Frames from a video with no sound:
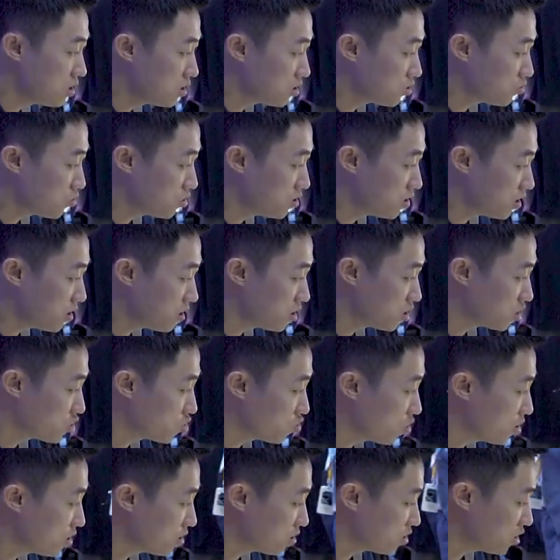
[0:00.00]
一寸的一个
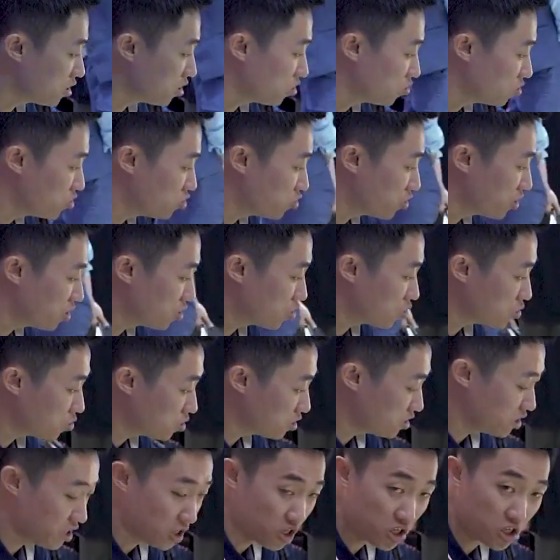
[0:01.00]
双色的轮圈，
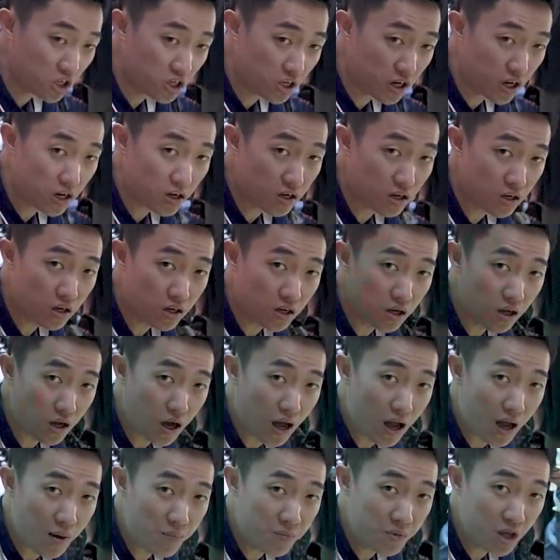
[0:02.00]
也是这个
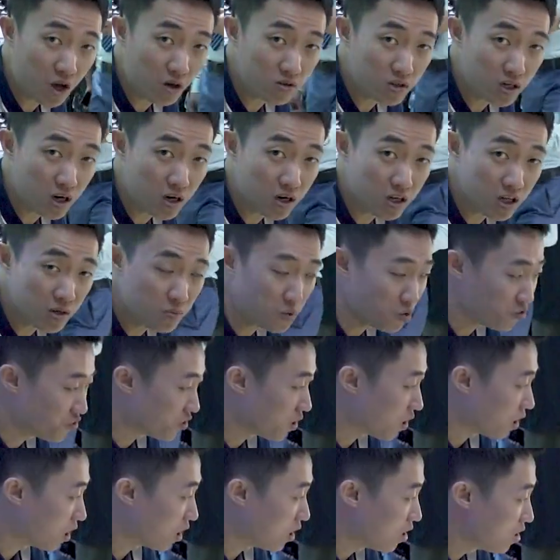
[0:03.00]
M 套件的一部
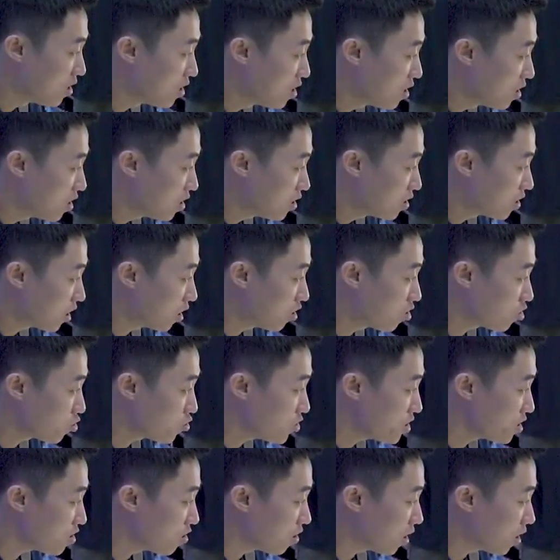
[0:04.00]
分啊。然后规